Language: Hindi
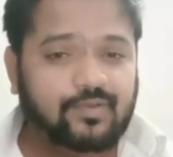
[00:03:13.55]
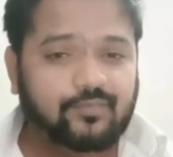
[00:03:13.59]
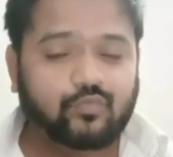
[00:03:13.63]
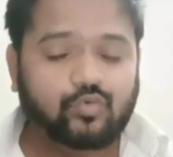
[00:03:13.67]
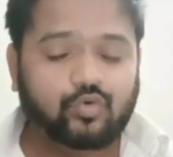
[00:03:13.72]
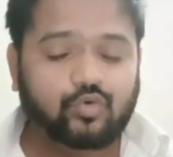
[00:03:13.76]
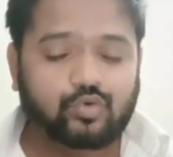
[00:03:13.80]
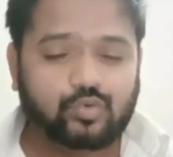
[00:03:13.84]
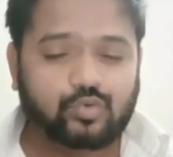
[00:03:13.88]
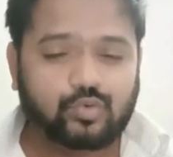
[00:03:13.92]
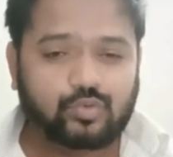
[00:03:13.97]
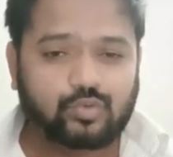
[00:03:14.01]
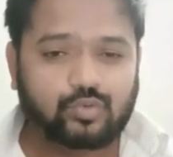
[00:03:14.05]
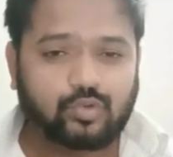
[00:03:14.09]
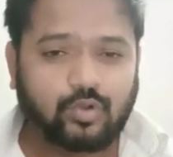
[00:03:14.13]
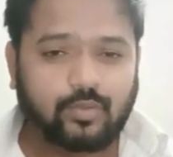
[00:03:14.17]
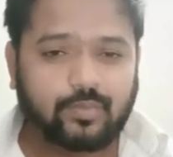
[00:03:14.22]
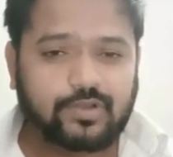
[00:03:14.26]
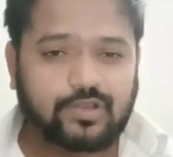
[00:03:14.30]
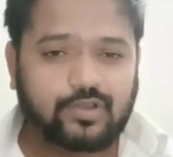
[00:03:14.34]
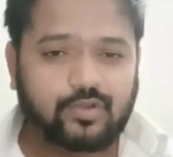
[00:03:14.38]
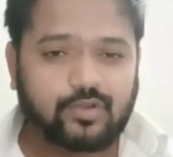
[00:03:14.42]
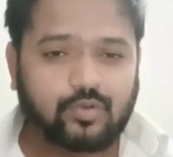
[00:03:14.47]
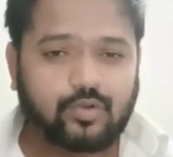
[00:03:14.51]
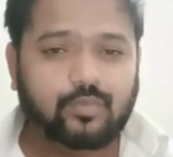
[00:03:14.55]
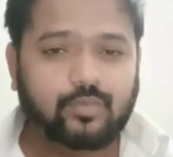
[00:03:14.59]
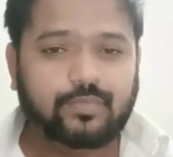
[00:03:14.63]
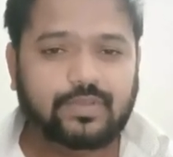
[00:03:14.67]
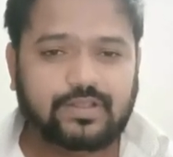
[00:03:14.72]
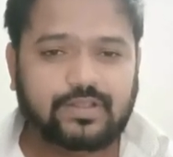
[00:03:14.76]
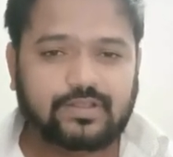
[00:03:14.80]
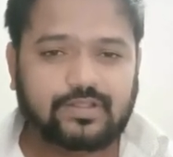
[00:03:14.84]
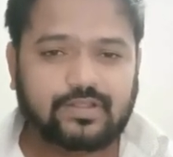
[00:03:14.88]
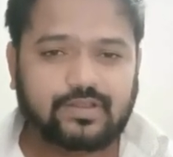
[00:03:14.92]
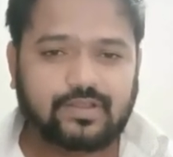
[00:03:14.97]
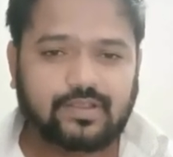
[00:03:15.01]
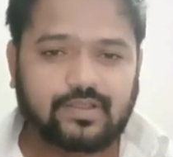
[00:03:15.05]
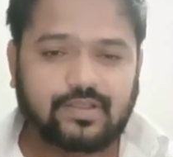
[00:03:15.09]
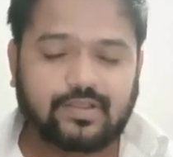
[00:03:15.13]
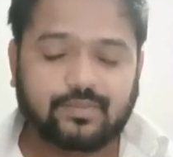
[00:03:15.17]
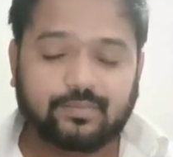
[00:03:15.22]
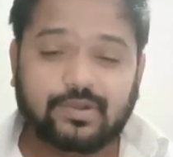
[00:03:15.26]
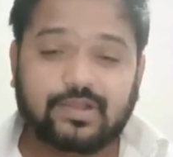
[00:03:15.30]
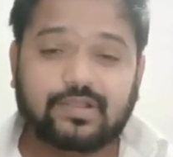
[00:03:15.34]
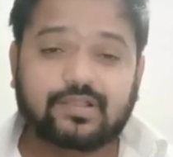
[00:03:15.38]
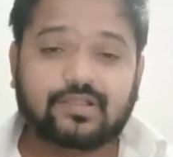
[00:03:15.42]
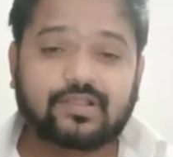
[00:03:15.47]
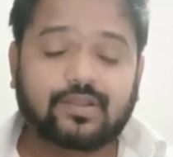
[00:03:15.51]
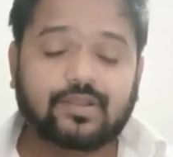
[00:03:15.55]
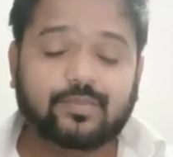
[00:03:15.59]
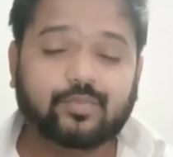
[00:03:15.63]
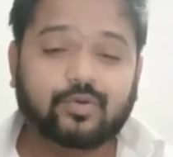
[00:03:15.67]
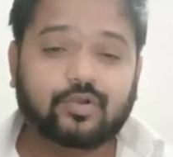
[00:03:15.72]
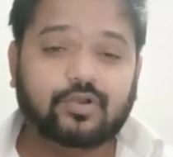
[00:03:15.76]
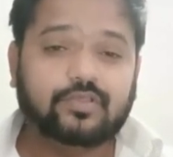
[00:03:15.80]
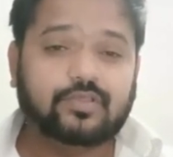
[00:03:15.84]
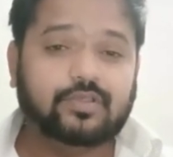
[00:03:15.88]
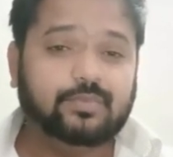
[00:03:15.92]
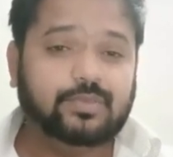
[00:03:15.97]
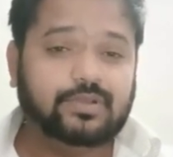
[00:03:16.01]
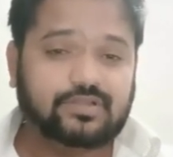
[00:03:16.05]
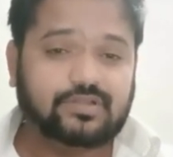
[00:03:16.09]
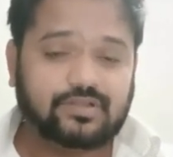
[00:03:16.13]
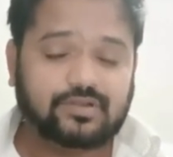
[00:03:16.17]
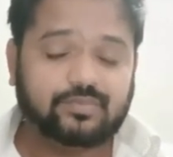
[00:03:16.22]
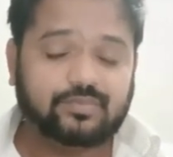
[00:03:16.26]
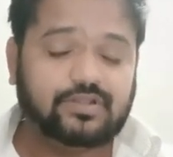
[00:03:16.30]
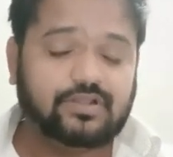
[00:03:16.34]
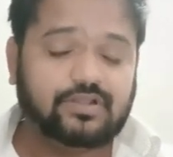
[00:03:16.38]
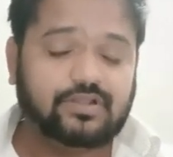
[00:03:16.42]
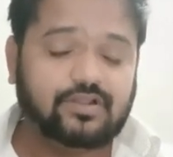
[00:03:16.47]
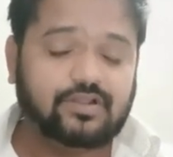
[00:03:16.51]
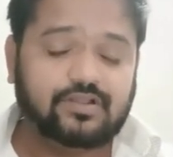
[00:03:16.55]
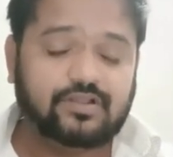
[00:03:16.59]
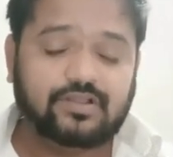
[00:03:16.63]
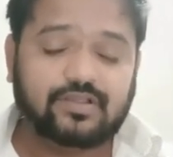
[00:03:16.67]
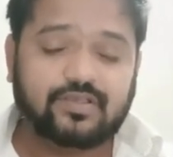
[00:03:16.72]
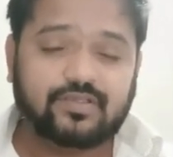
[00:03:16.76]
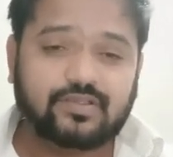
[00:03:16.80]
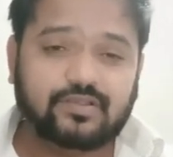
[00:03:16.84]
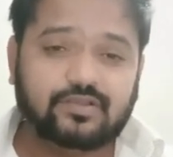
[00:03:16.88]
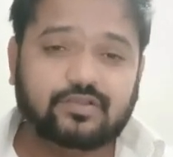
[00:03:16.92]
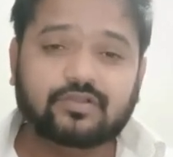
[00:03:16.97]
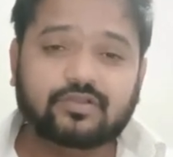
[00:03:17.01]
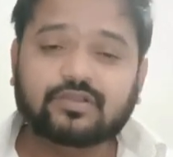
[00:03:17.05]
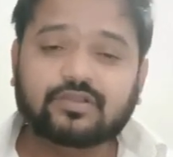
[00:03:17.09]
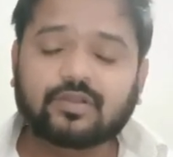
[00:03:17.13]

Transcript: वो नॉमिनी को मिलते रहेंगे बात करें पॉलिसी में टर्मिनल इलनेस की तो